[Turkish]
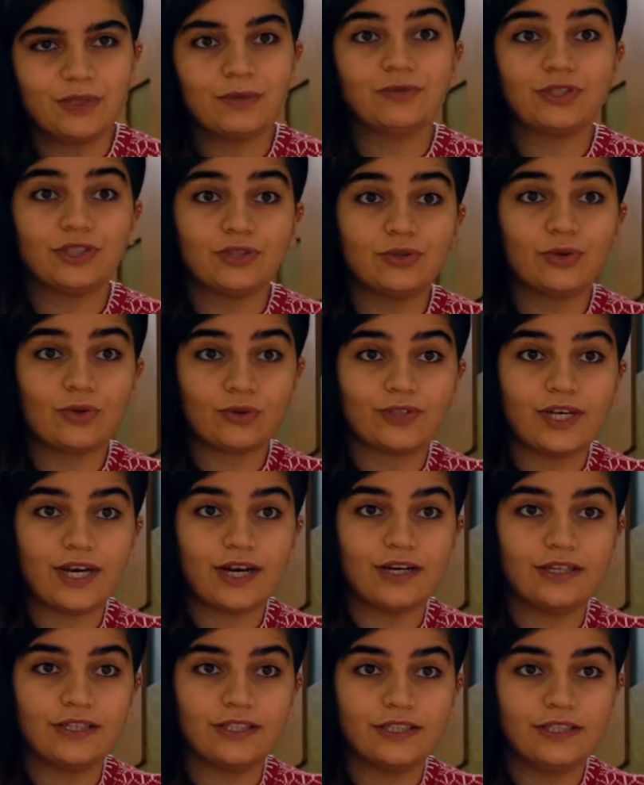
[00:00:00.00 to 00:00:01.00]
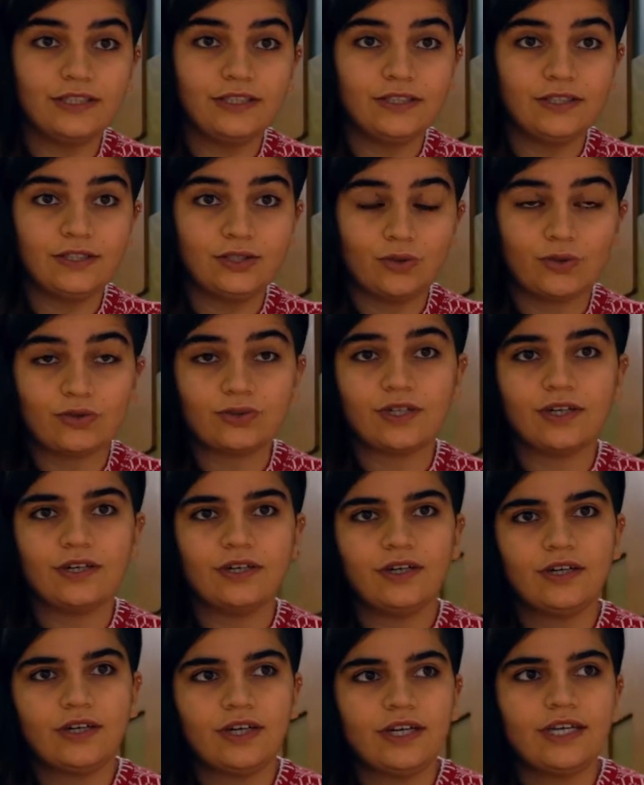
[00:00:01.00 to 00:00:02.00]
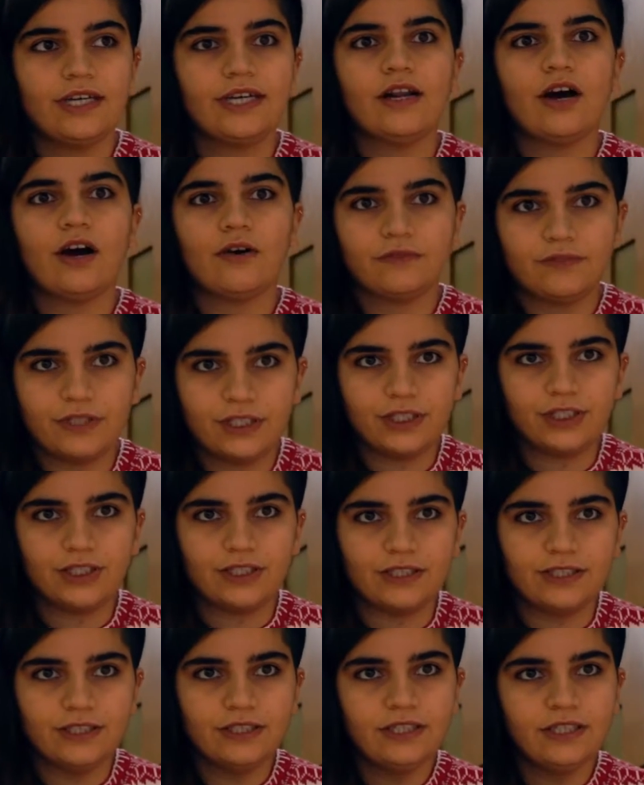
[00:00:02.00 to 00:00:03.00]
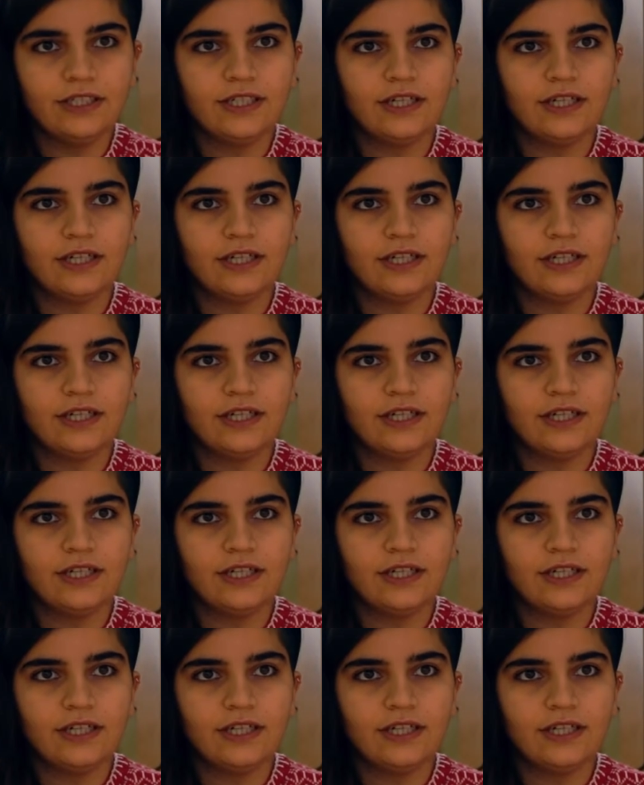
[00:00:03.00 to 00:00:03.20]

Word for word: Benim için çok değerliydi, çok da ilham vericiydi.